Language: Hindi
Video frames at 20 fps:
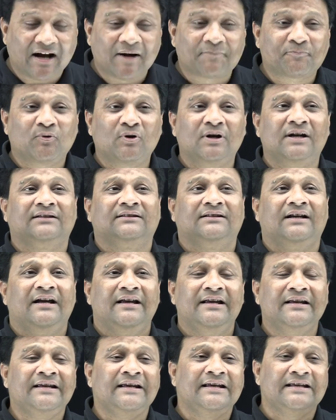आपको लगता
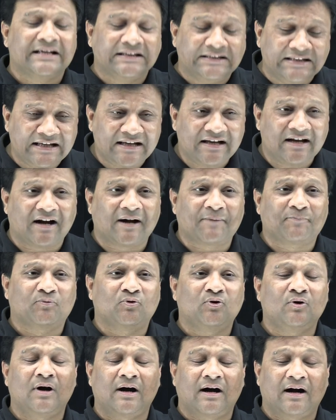है कि यदि
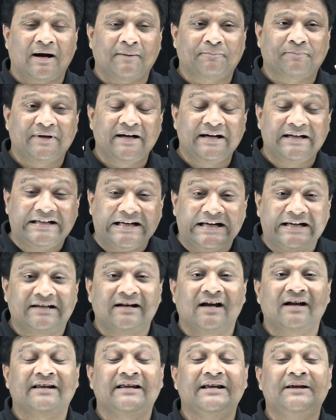आपको आपके
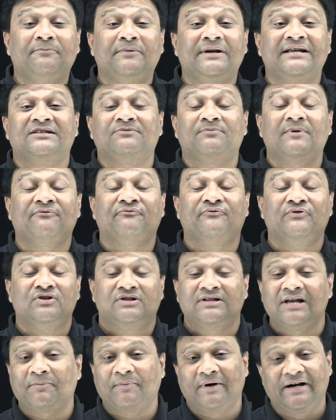डेटा के बेस पे
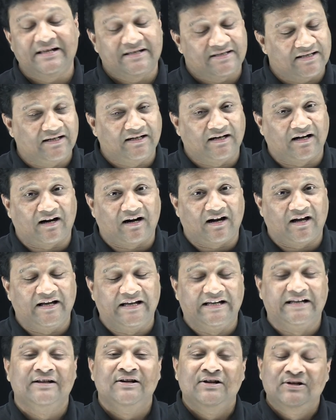फ्यूचर प्रोडिक्शन करना
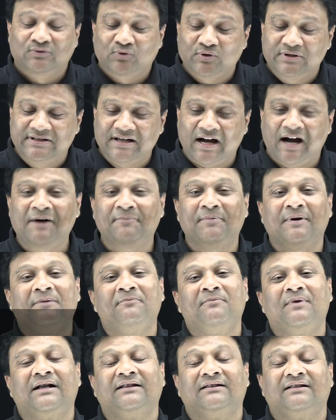है तो यहां पर
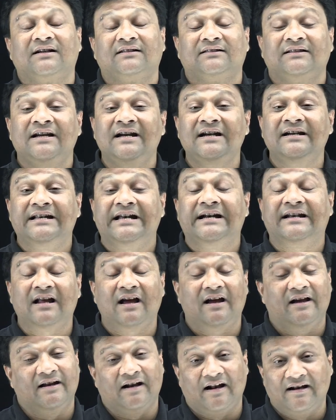हम बात करते हैं
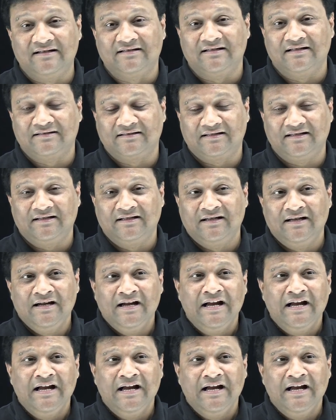डेटा एनालिसिस की